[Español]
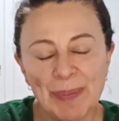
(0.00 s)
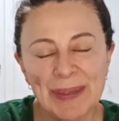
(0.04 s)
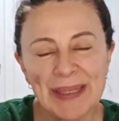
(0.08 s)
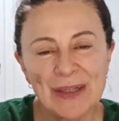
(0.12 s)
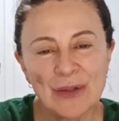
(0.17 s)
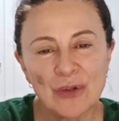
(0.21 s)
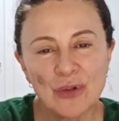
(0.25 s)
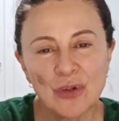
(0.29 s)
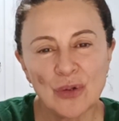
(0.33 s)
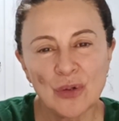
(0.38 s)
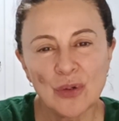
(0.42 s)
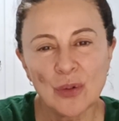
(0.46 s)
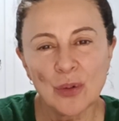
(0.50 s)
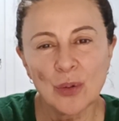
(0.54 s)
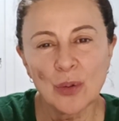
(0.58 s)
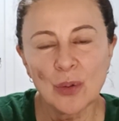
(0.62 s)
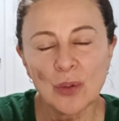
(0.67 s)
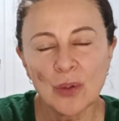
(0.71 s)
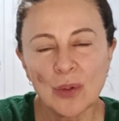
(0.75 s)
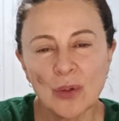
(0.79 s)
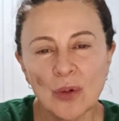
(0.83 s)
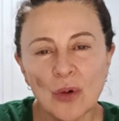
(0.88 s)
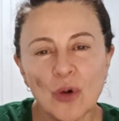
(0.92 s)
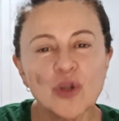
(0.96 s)

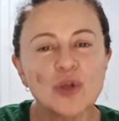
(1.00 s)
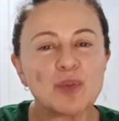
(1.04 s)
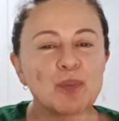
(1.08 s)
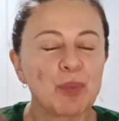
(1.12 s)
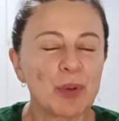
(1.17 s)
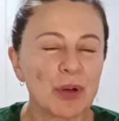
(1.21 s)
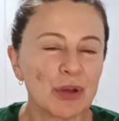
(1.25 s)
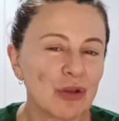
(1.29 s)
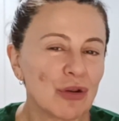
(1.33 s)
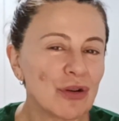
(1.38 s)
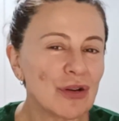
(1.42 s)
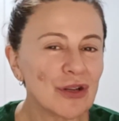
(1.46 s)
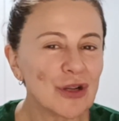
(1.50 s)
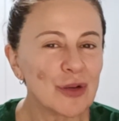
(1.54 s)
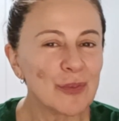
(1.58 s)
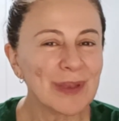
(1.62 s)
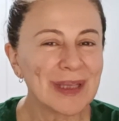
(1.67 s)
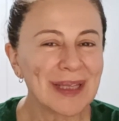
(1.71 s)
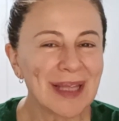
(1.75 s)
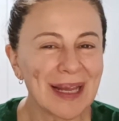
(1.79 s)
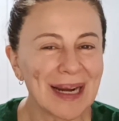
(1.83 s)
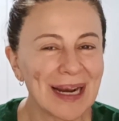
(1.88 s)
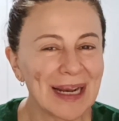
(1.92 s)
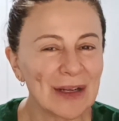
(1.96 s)
Pero os puedo
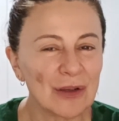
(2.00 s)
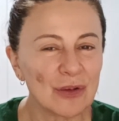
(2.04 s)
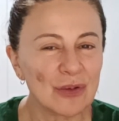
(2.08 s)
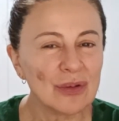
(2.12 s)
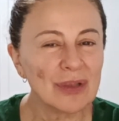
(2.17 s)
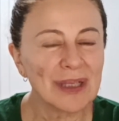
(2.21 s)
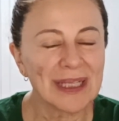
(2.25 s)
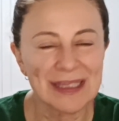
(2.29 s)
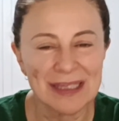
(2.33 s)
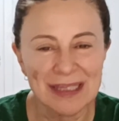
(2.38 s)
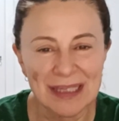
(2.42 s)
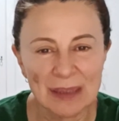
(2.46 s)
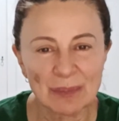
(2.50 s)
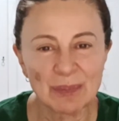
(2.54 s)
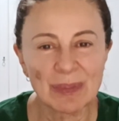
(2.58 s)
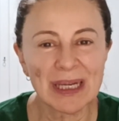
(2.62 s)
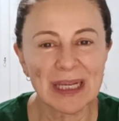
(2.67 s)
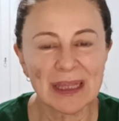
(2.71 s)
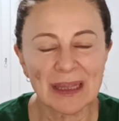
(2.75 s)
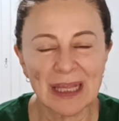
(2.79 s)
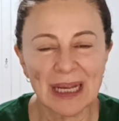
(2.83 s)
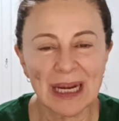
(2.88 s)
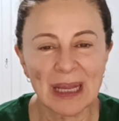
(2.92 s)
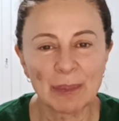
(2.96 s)
recomendar algo que sí
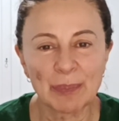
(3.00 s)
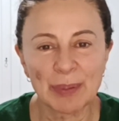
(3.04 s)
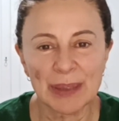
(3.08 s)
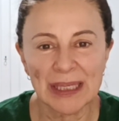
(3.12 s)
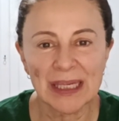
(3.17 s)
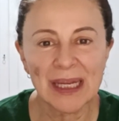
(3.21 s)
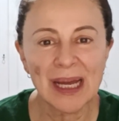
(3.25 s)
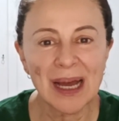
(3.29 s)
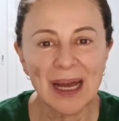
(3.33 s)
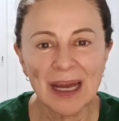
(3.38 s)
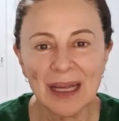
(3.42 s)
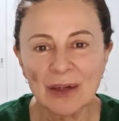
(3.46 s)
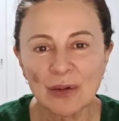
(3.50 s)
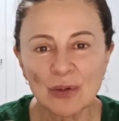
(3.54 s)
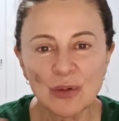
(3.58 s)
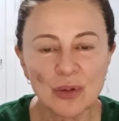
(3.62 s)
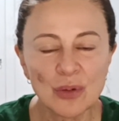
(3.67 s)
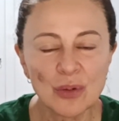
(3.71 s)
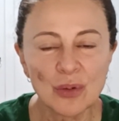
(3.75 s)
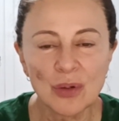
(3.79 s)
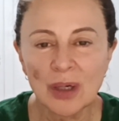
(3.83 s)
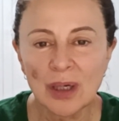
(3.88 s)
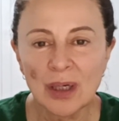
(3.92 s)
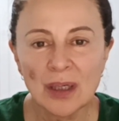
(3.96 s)
merezca la pena,
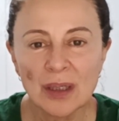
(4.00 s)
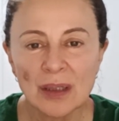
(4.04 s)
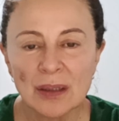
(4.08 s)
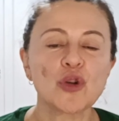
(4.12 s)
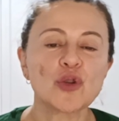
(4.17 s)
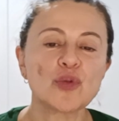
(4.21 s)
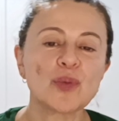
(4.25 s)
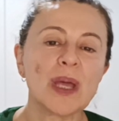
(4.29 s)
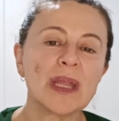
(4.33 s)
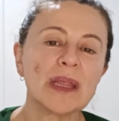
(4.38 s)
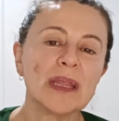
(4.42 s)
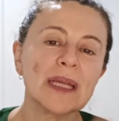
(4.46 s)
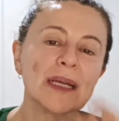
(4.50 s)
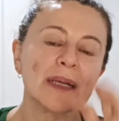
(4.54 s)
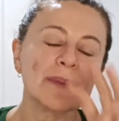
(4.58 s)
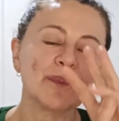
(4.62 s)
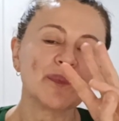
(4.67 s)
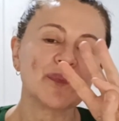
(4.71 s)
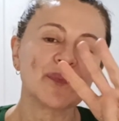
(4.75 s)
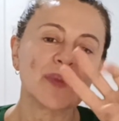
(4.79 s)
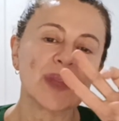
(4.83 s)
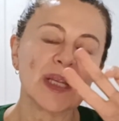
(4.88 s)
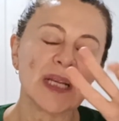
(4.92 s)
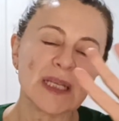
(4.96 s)
algo... Os voy a
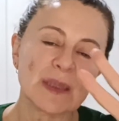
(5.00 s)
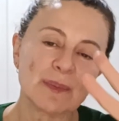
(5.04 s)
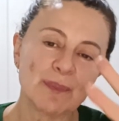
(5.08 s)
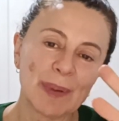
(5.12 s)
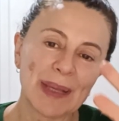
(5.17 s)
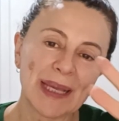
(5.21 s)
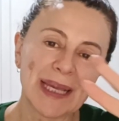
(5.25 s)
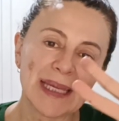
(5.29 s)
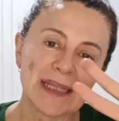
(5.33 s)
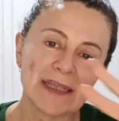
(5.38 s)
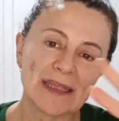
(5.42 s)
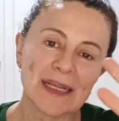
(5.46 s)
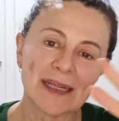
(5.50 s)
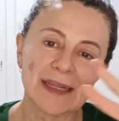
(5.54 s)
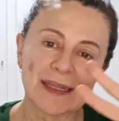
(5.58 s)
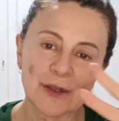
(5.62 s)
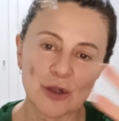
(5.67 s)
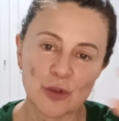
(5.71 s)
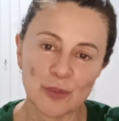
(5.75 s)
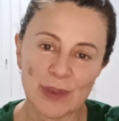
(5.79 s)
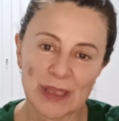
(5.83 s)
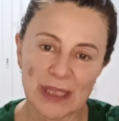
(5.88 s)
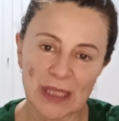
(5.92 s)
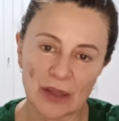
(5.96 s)
hacer tres pequeñas
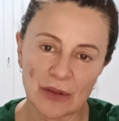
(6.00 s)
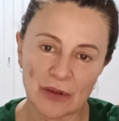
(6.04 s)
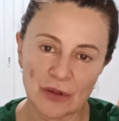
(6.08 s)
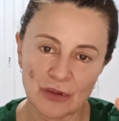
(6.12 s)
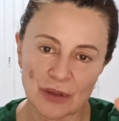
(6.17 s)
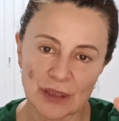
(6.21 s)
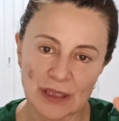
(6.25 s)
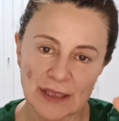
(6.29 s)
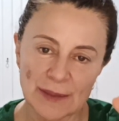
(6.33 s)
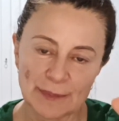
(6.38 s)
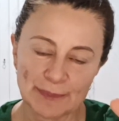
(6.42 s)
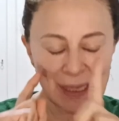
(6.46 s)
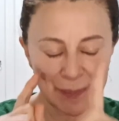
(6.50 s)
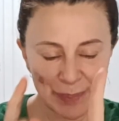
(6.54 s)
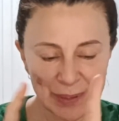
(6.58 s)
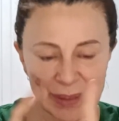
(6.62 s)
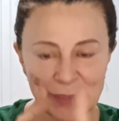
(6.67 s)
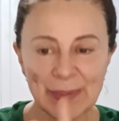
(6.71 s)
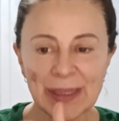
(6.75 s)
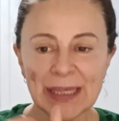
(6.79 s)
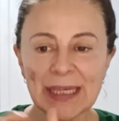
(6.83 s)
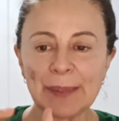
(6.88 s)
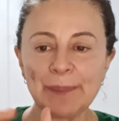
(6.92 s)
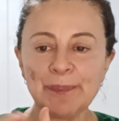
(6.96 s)
recomendaciones. La
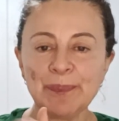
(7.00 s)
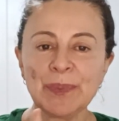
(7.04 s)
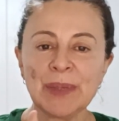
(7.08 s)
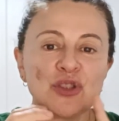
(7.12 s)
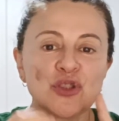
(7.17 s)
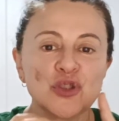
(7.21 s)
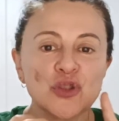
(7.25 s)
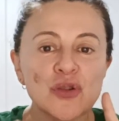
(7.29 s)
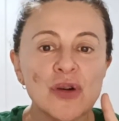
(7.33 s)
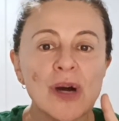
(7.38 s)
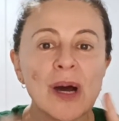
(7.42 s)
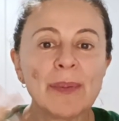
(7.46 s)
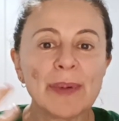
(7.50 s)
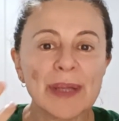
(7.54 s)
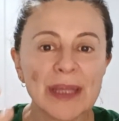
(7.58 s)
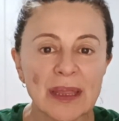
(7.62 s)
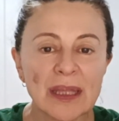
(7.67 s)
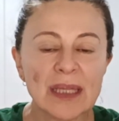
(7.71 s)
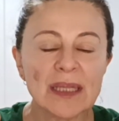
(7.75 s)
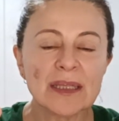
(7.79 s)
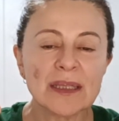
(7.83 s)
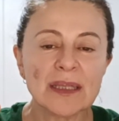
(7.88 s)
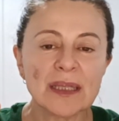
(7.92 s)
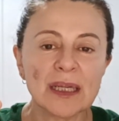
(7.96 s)
primera, yo a
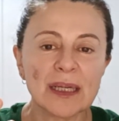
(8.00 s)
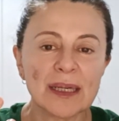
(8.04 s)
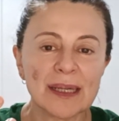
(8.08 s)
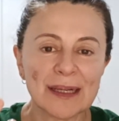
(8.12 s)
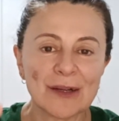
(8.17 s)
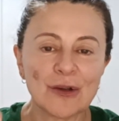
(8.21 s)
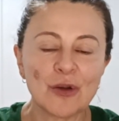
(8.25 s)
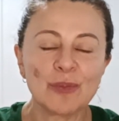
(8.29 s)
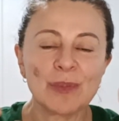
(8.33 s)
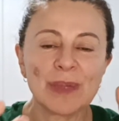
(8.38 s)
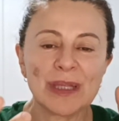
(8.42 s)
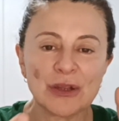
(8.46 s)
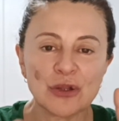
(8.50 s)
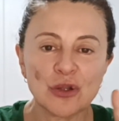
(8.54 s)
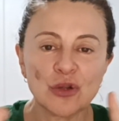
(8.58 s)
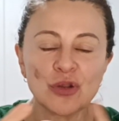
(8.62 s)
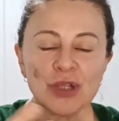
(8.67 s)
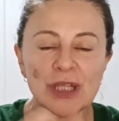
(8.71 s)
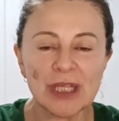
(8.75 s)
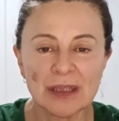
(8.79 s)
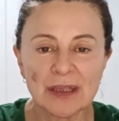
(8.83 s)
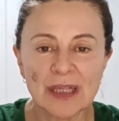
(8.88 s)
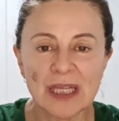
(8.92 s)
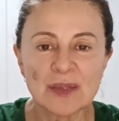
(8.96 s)
veces recomiendo
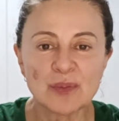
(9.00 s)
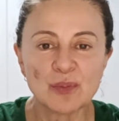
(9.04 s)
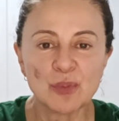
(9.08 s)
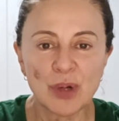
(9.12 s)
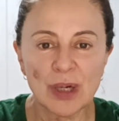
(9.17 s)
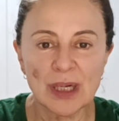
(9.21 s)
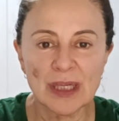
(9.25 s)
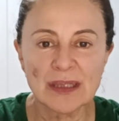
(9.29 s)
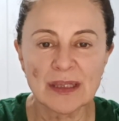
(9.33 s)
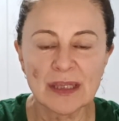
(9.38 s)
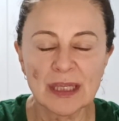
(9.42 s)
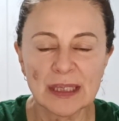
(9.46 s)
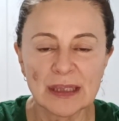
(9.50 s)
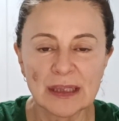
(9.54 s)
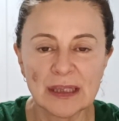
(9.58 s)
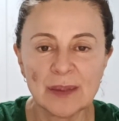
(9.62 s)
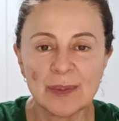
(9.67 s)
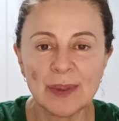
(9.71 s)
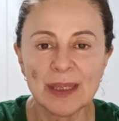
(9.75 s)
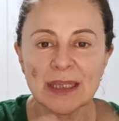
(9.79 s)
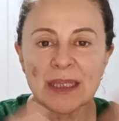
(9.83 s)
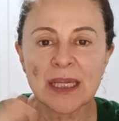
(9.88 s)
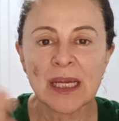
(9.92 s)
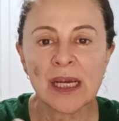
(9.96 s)
dietas muy
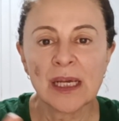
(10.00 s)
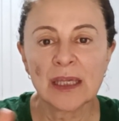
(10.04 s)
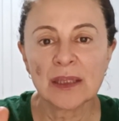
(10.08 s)
restrictivas